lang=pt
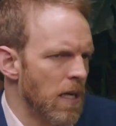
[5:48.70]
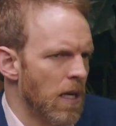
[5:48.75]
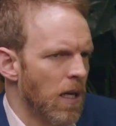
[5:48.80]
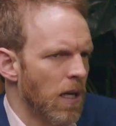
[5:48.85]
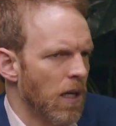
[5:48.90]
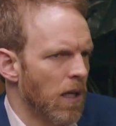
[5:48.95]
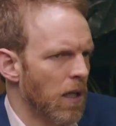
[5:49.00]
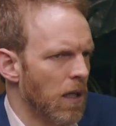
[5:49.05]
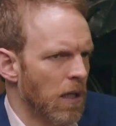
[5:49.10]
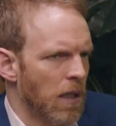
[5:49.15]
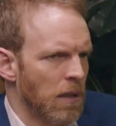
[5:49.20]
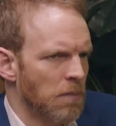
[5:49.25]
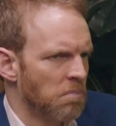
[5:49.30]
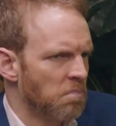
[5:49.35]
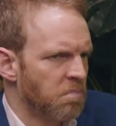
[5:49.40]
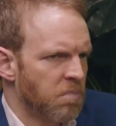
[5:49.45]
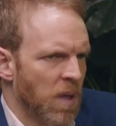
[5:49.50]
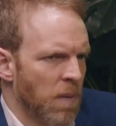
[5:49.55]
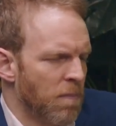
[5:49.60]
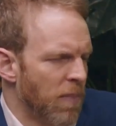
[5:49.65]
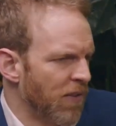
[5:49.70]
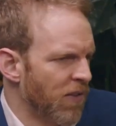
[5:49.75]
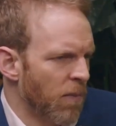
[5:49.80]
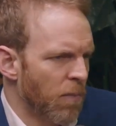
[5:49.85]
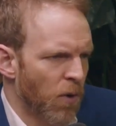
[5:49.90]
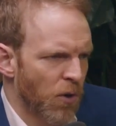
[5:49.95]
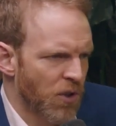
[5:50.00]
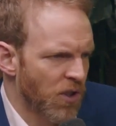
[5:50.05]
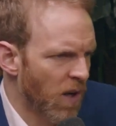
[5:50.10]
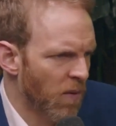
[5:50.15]
É, tem um
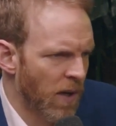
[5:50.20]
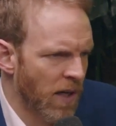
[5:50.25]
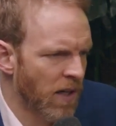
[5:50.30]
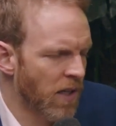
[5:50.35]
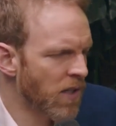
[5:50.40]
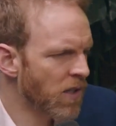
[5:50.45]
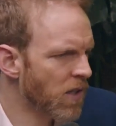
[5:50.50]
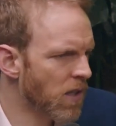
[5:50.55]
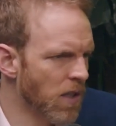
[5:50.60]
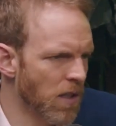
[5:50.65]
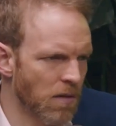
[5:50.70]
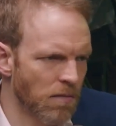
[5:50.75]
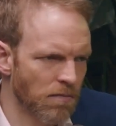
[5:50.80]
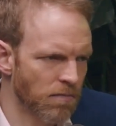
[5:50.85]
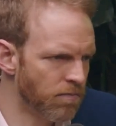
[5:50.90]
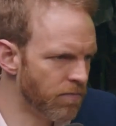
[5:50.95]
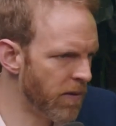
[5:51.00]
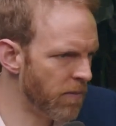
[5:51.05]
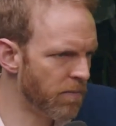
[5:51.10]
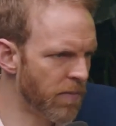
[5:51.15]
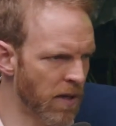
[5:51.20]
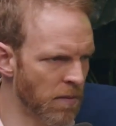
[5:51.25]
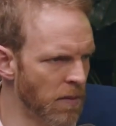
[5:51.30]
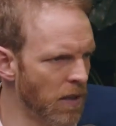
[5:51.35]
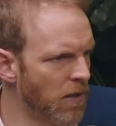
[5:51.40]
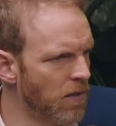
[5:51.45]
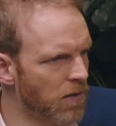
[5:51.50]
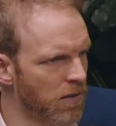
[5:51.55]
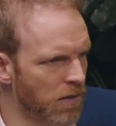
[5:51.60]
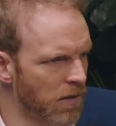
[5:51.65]
passaporte taiwanês que
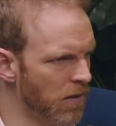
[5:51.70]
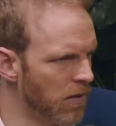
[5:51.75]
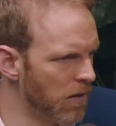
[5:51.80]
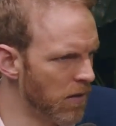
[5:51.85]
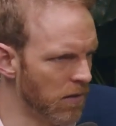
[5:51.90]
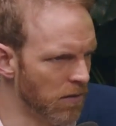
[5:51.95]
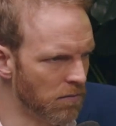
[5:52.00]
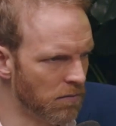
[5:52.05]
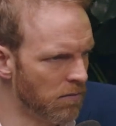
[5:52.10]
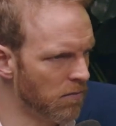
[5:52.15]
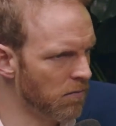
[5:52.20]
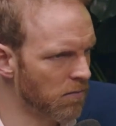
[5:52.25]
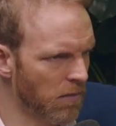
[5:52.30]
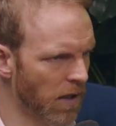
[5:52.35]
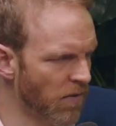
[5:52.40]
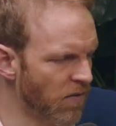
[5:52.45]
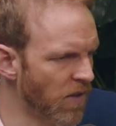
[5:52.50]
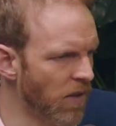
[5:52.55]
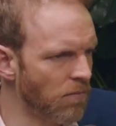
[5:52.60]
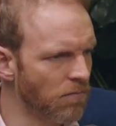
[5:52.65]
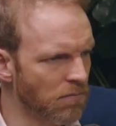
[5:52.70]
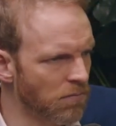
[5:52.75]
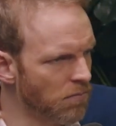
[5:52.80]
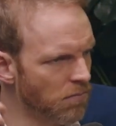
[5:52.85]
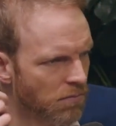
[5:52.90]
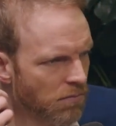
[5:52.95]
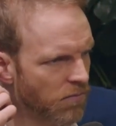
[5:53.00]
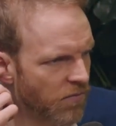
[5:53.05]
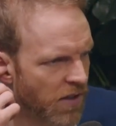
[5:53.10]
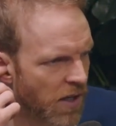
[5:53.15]
permite, enfim,
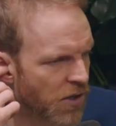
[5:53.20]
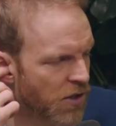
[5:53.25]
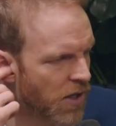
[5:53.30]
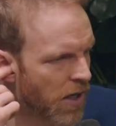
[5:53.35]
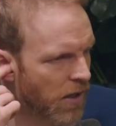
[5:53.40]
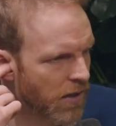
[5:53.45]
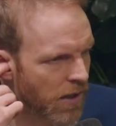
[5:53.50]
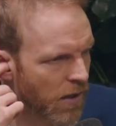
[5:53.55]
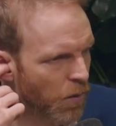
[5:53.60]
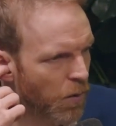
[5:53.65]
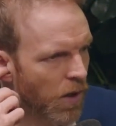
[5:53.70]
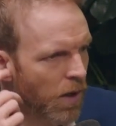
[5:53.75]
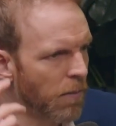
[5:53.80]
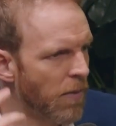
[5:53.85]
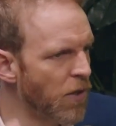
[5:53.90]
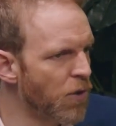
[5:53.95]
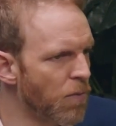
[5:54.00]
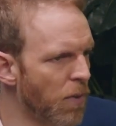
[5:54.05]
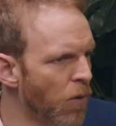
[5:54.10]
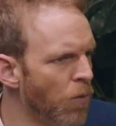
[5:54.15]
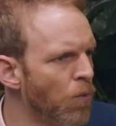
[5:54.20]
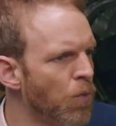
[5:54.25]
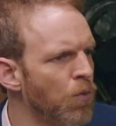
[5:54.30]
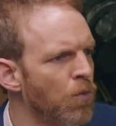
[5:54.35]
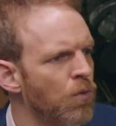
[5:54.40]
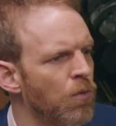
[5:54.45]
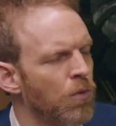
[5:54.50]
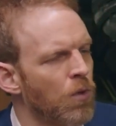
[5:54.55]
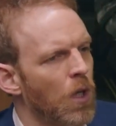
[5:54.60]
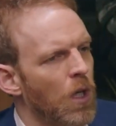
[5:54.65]
viajar tranquilamente pelo
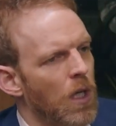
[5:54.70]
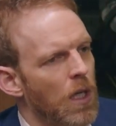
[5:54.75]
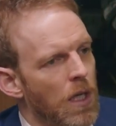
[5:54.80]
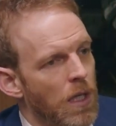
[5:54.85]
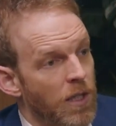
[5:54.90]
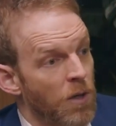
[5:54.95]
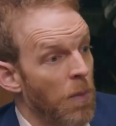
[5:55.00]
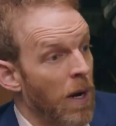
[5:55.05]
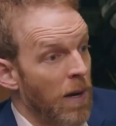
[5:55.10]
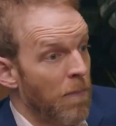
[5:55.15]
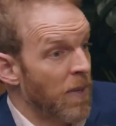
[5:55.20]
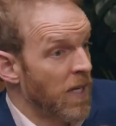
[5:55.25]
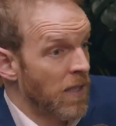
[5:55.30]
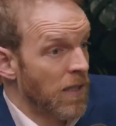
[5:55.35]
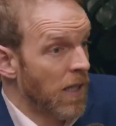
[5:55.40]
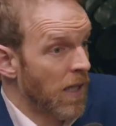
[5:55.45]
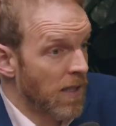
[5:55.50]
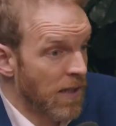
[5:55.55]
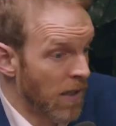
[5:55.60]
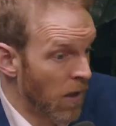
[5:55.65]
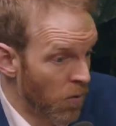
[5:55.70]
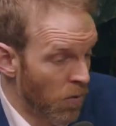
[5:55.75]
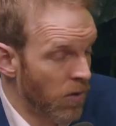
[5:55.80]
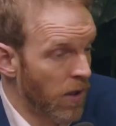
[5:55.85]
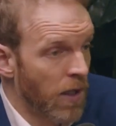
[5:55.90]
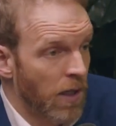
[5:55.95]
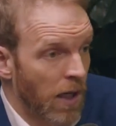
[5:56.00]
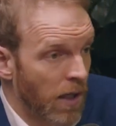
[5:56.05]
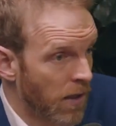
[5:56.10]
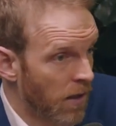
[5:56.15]
mundo. Tem uma representação,
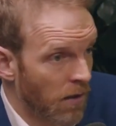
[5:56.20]
né?